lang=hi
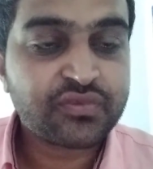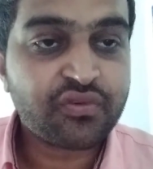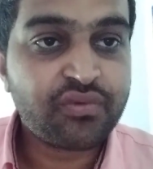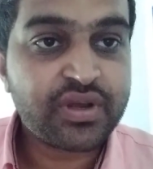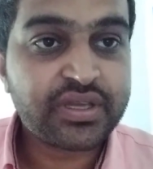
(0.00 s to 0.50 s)

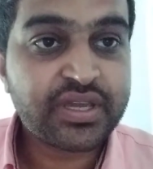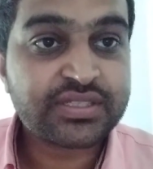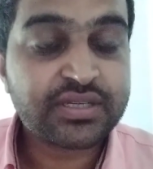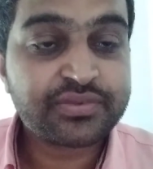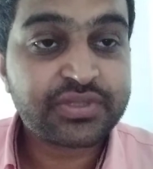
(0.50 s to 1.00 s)
वन के
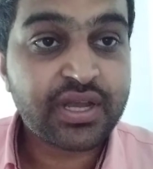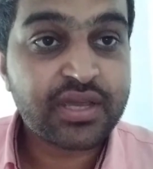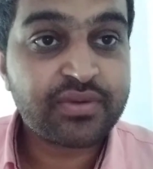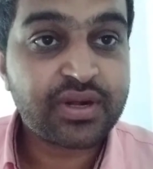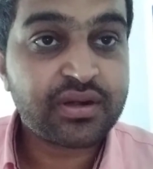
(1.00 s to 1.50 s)

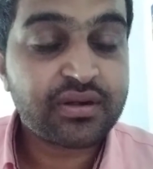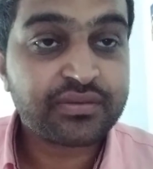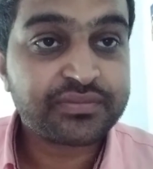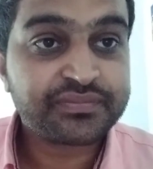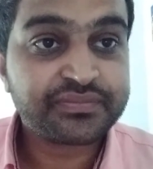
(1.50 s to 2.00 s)
सब्सक्राइबर
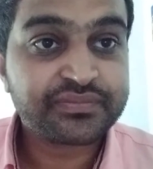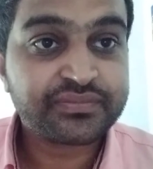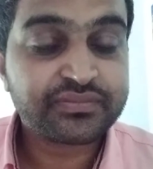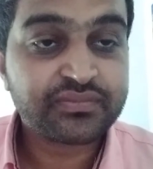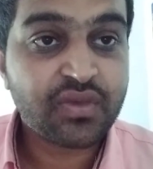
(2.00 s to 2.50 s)

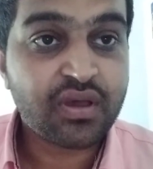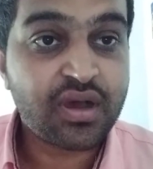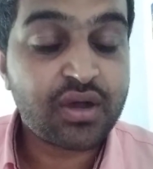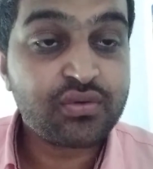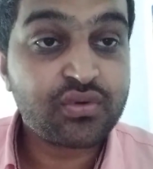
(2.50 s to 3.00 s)

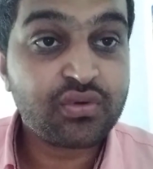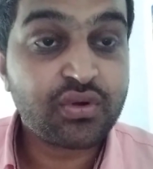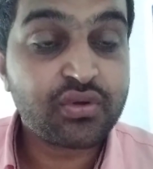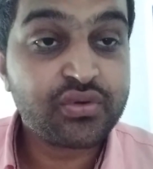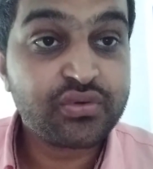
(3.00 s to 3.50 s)
हाउ टू
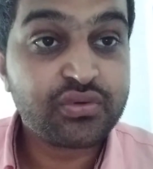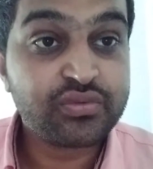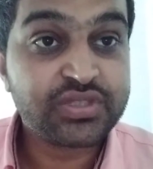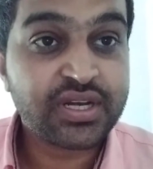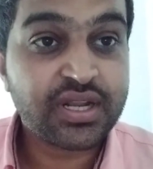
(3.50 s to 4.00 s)
ग्रो
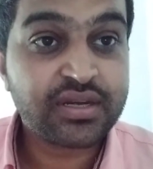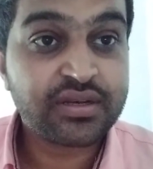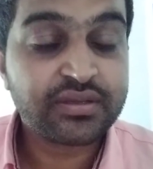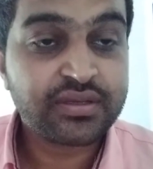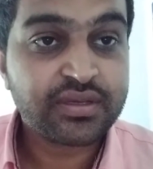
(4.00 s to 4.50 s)
यूट्यूब चैनल
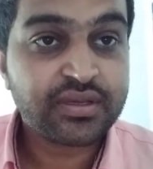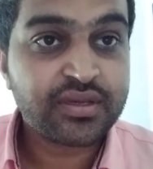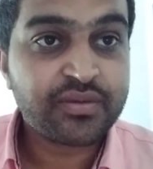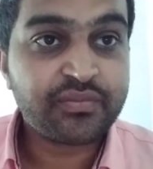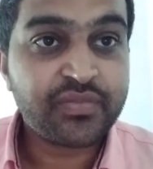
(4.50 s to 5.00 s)

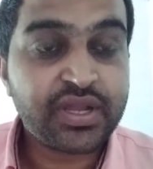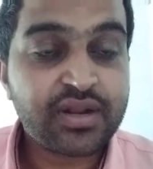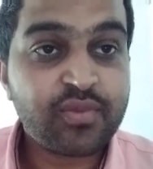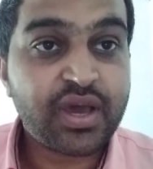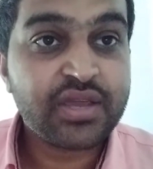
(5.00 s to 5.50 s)

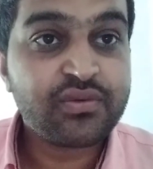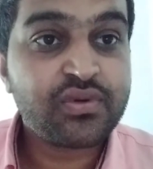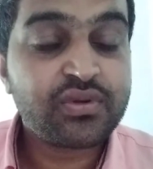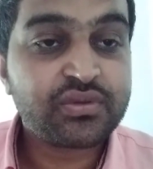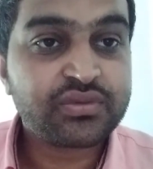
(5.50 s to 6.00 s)
मेरे भाई
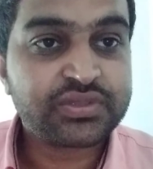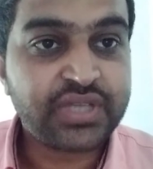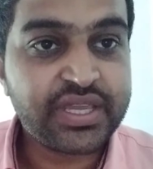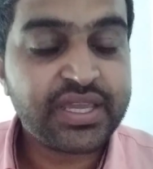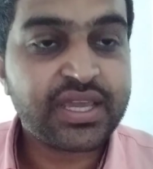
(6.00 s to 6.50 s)
वो
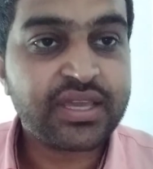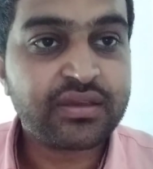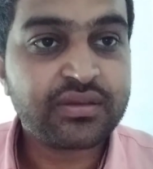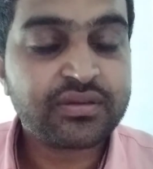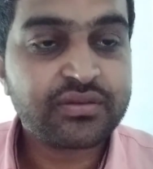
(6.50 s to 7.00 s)
सही
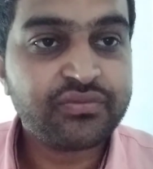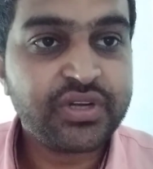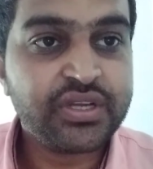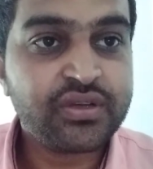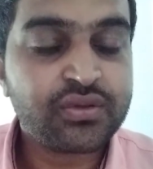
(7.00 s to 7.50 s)
हैं
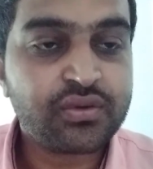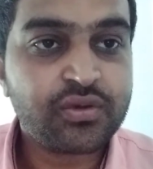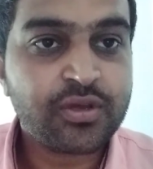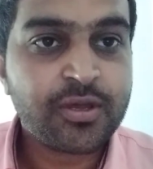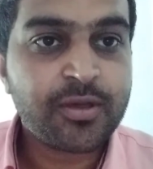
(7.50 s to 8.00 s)
वीडियो तो
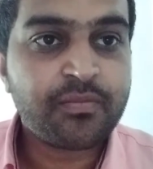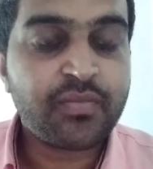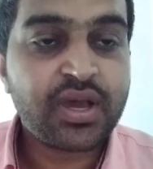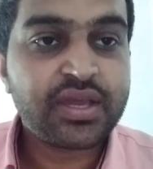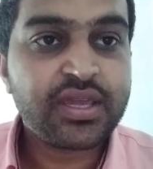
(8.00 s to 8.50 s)

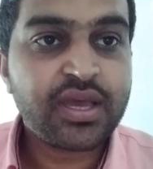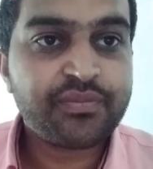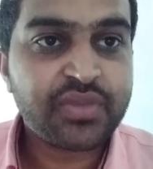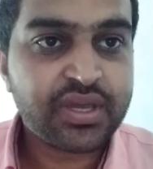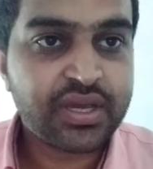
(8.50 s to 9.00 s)
बाकी
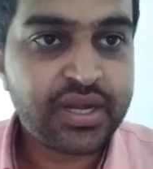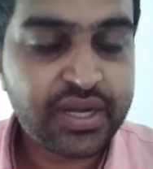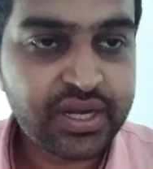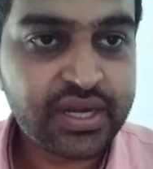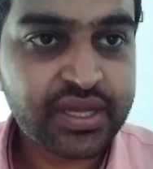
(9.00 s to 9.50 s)
आपके
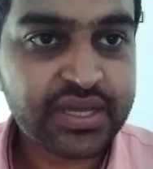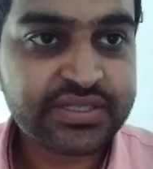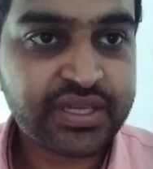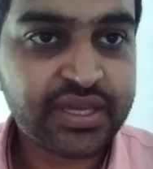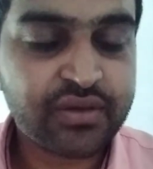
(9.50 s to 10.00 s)
कंटेंट
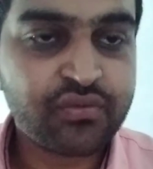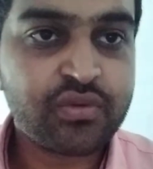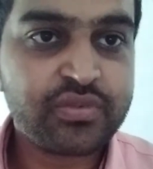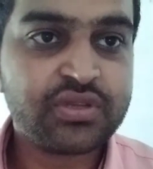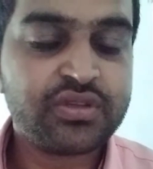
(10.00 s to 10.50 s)
कैसे हैं वो
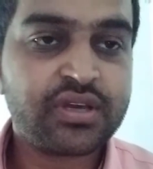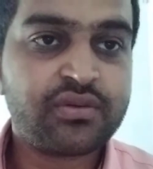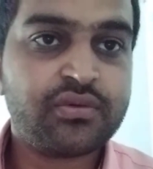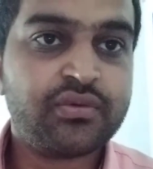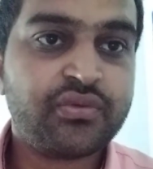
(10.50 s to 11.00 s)
भी तो देखो